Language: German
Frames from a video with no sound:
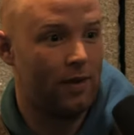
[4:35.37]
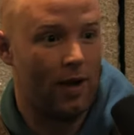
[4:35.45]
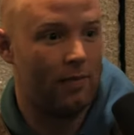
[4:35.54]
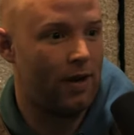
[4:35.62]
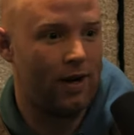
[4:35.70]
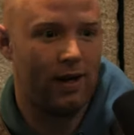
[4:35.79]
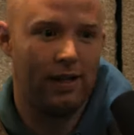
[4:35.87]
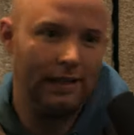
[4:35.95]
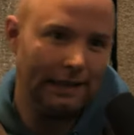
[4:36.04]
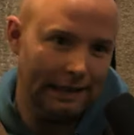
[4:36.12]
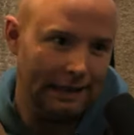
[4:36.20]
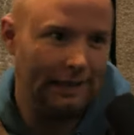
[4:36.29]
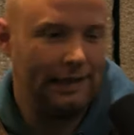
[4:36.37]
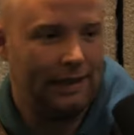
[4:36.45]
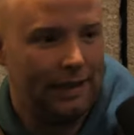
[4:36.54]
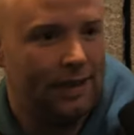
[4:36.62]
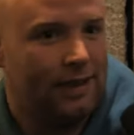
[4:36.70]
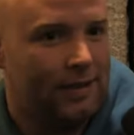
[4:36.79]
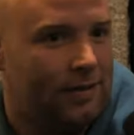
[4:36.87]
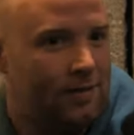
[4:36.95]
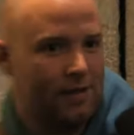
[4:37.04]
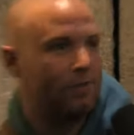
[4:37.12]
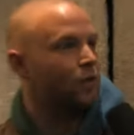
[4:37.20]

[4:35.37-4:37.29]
aber ist mir